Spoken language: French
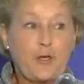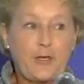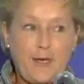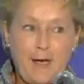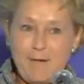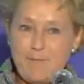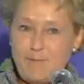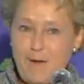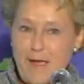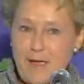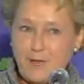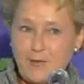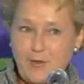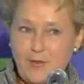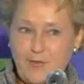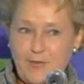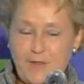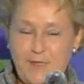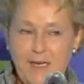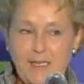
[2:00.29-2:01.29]
campagne de
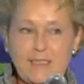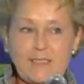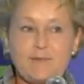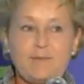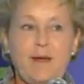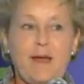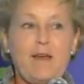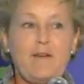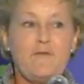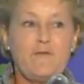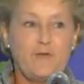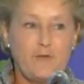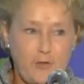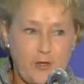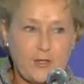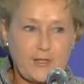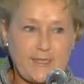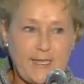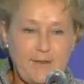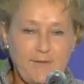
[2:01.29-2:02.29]
financement, vous
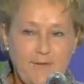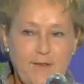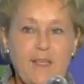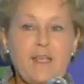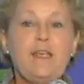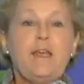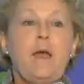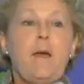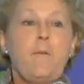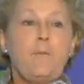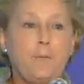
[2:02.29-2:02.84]
le savez,